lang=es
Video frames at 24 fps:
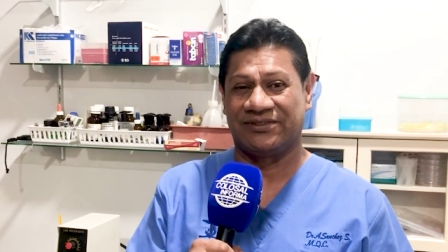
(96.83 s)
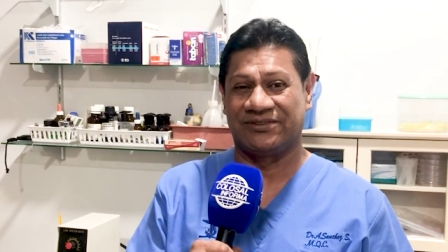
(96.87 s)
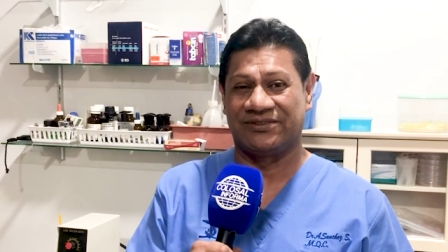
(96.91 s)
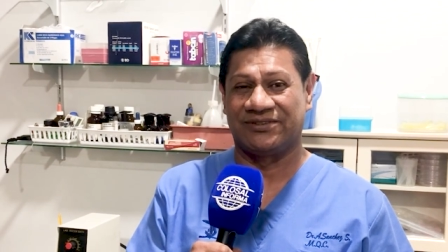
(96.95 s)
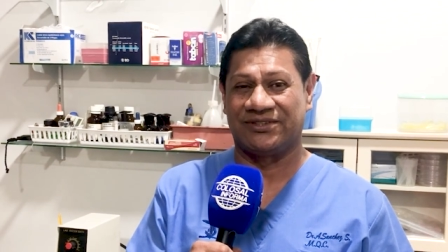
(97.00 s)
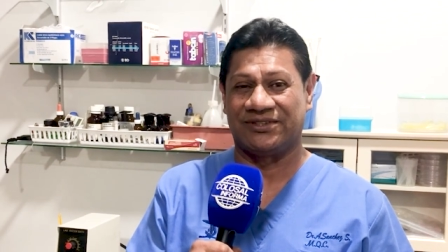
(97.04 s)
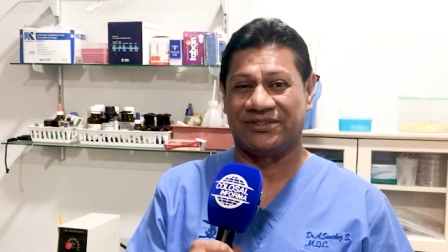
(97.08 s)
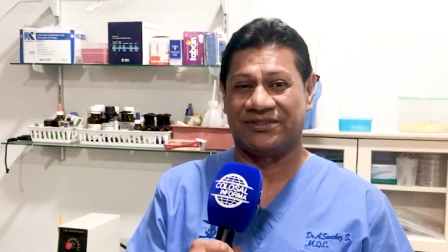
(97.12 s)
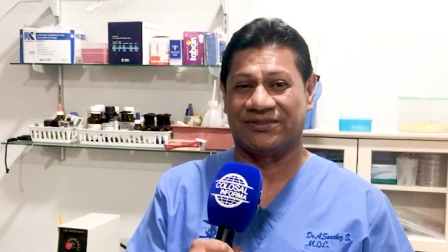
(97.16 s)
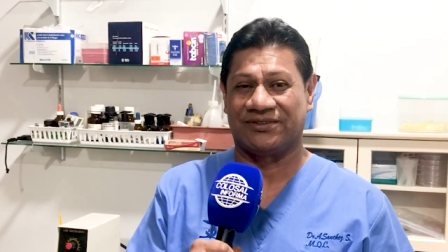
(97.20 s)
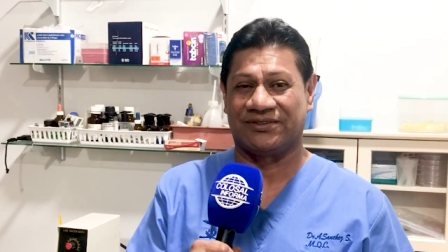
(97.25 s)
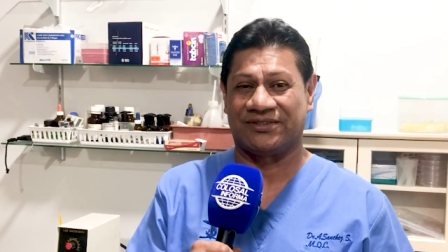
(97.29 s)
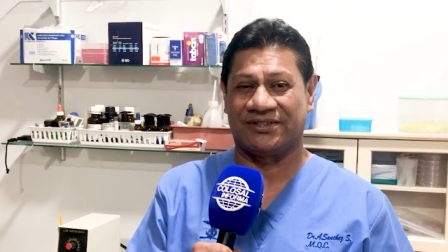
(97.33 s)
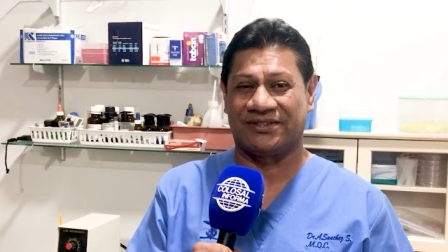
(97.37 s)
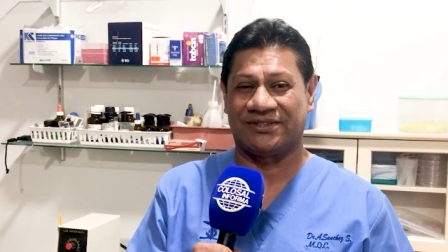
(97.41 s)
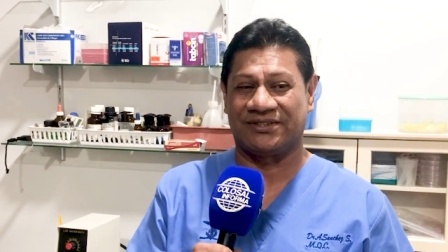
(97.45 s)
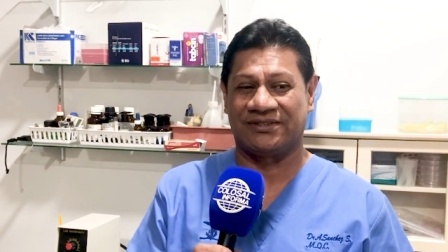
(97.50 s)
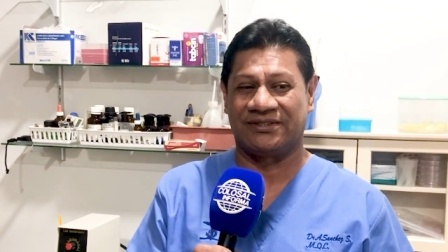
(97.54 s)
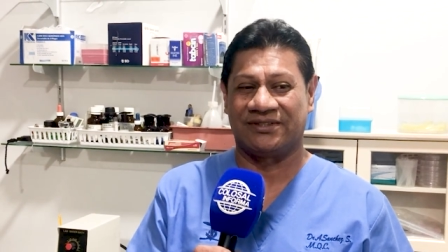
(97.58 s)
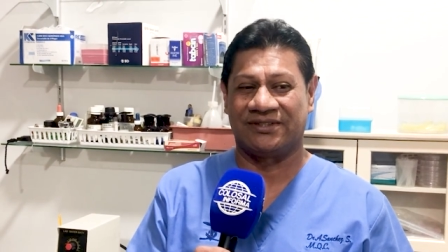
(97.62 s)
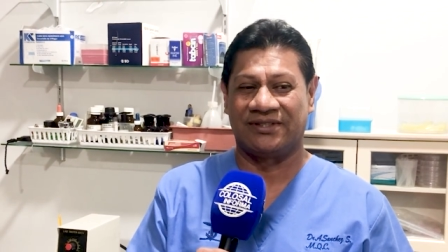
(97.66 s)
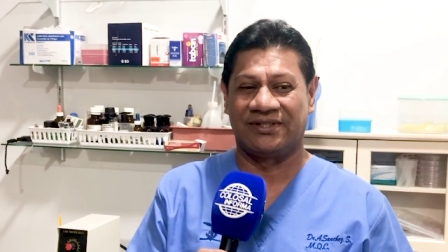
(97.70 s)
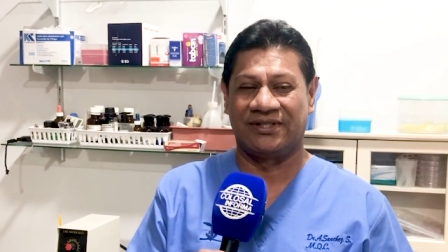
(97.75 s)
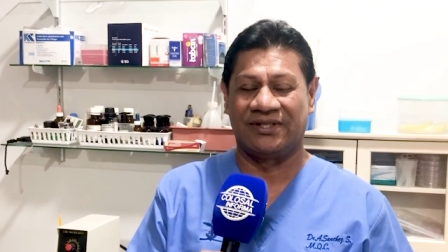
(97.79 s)
los
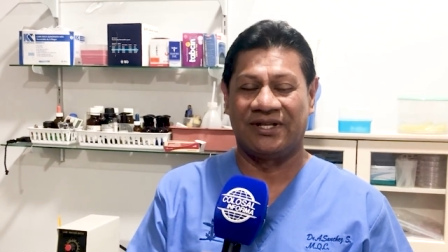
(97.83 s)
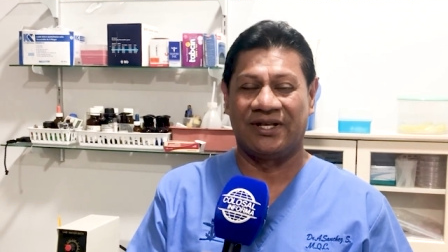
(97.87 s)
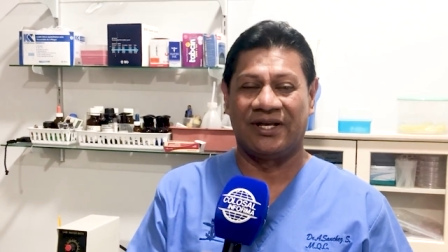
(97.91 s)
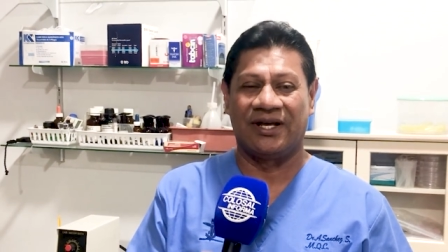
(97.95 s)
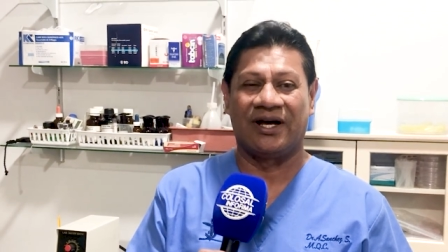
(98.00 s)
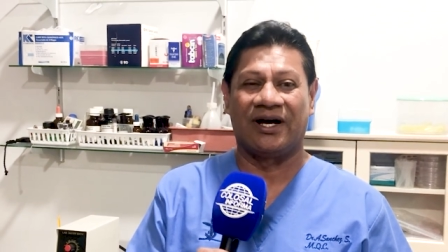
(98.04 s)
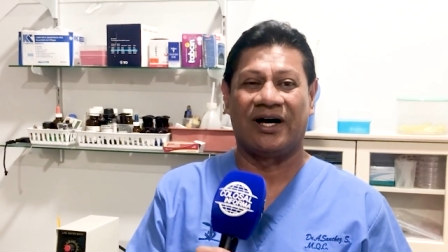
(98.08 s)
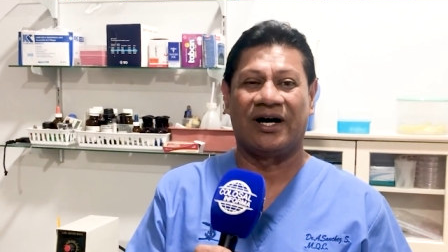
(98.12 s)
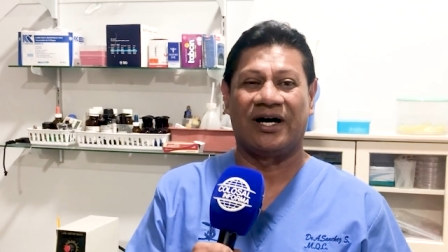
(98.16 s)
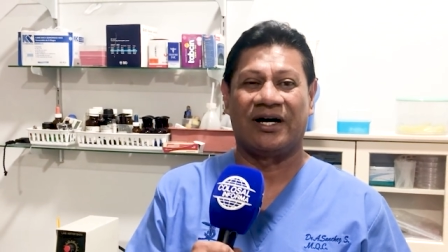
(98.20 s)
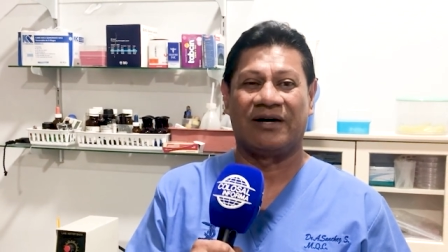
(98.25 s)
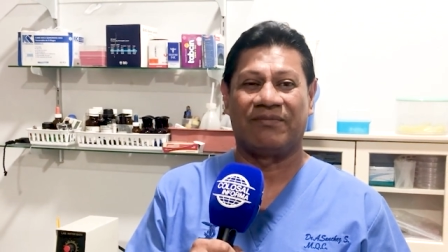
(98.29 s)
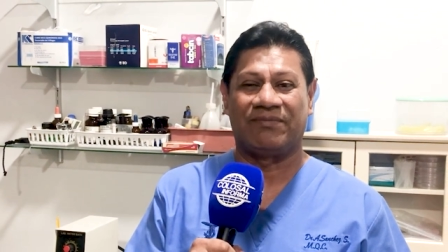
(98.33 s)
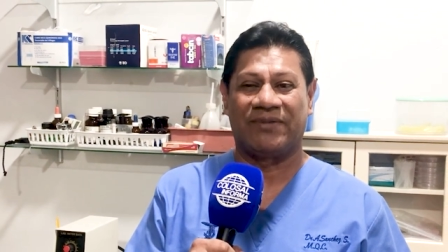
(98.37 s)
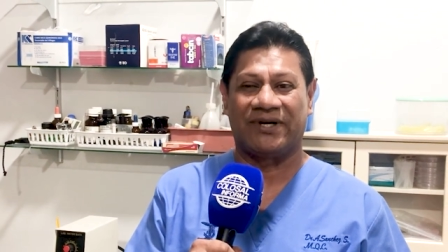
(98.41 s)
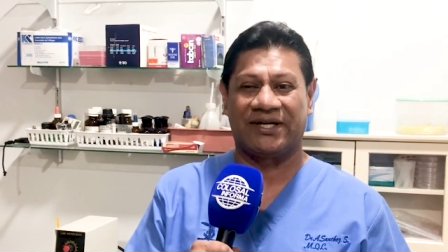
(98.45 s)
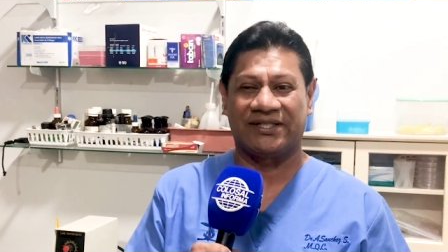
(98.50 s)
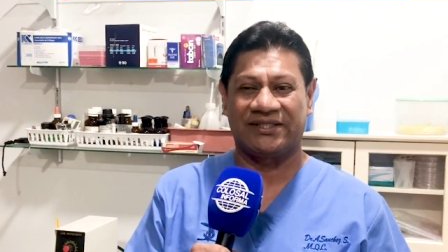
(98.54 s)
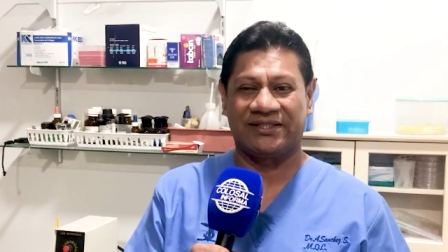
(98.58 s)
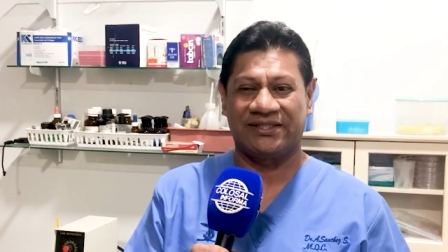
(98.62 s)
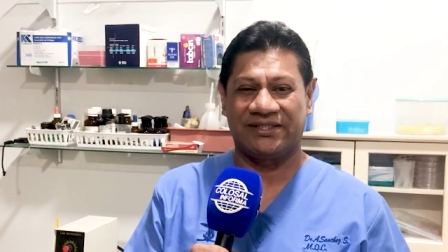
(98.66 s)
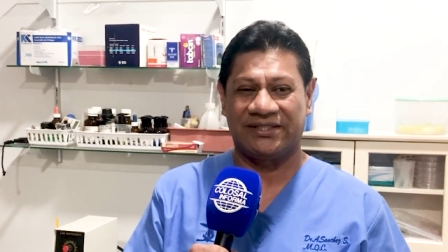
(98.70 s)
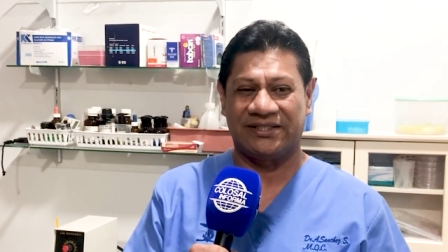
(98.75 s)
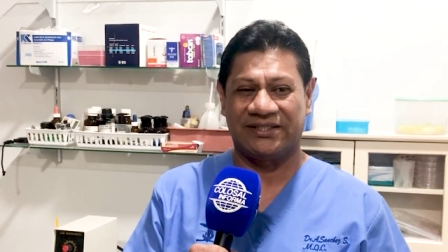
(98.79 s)
riñones.
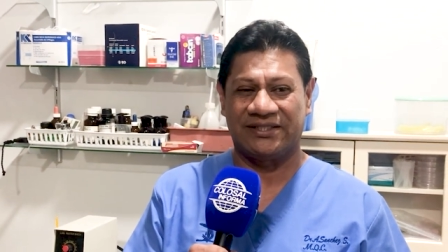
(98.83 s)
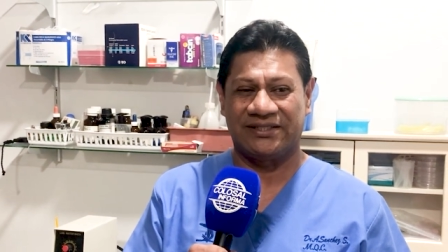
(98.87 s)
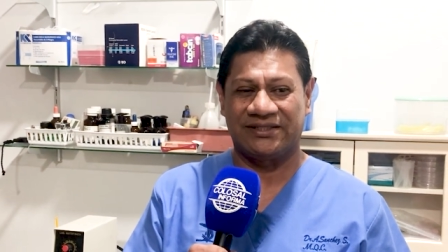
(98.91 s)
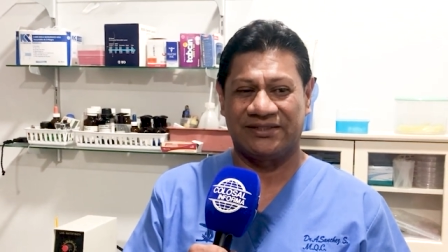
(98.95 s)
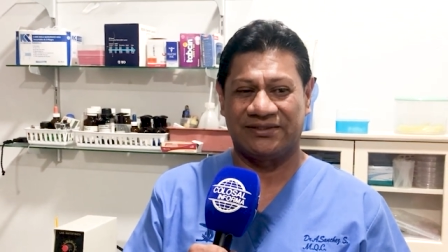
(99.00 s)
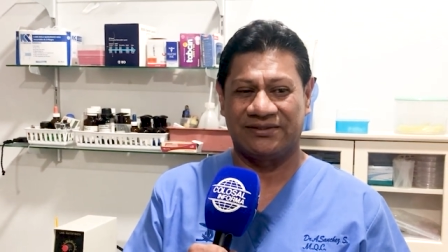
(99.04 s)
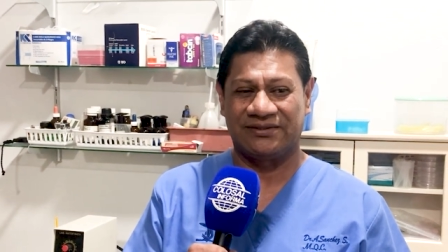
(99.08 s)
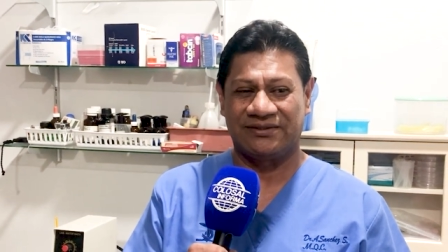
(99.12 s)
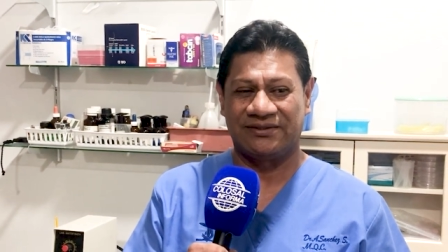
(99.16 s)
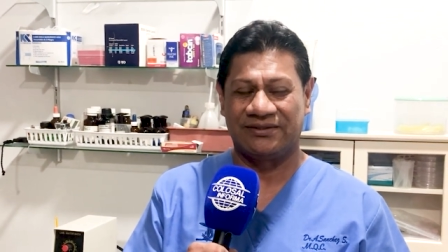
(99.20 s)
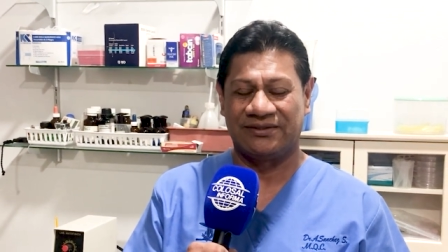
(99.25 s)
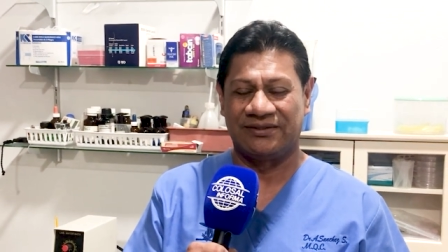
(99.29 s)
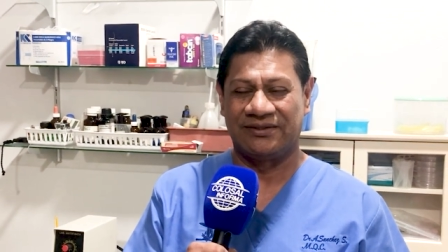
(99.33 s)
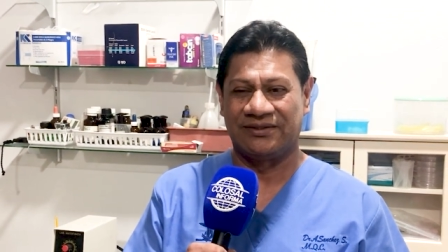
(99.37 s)
Aparte de eso,